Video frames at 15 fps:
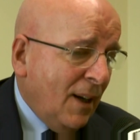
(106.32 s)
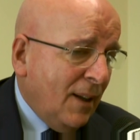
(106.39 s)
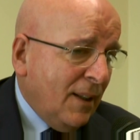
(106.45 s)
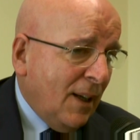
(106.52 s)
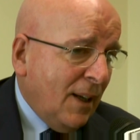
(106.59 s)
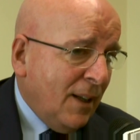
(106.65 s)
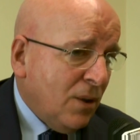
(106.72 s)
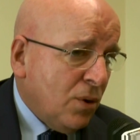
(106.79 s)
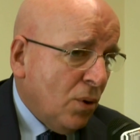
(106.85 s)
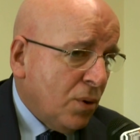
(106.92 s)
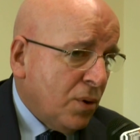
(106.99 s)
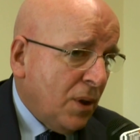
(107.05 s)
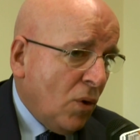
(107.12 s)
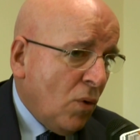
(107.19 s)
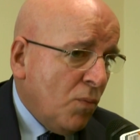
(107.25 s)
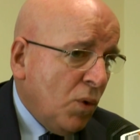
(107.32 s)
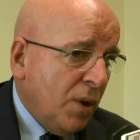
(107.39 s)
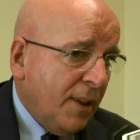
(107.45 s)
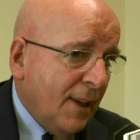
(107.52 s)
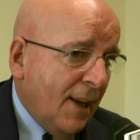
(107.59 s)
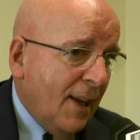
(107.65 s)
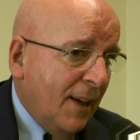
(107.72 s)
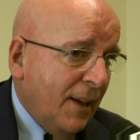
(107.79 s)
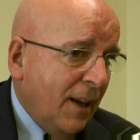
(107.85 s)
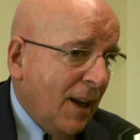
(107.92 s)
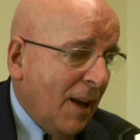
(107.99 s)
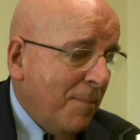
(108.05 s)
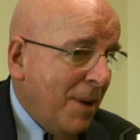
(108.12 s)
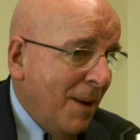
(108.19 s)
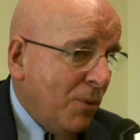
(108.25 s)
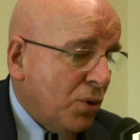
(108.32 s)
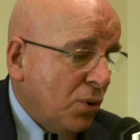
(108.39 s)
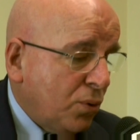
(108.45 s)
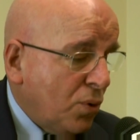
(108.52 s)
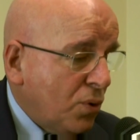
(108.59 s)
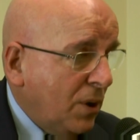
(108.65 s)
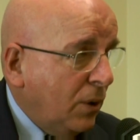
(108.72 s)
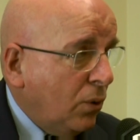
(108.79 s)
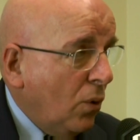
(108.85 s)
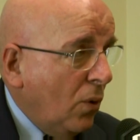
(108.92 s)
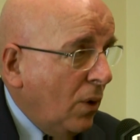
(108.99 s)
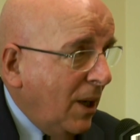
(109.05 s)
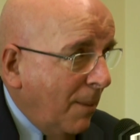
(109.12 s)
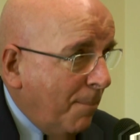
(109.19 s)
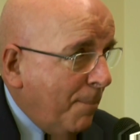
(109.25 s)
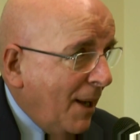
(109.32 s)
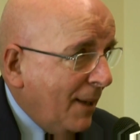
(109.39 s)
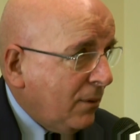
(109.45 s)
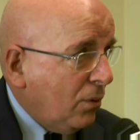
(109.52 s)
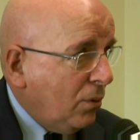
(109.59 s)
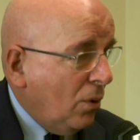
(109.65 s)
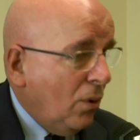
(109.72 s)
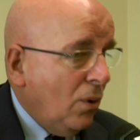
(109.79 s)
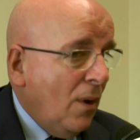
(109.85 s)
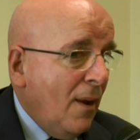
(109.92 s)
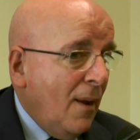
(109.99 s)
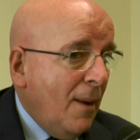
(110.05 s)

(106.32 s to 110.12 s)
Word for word: delle risorse comunitarie, abbiamo sottoscritto il patto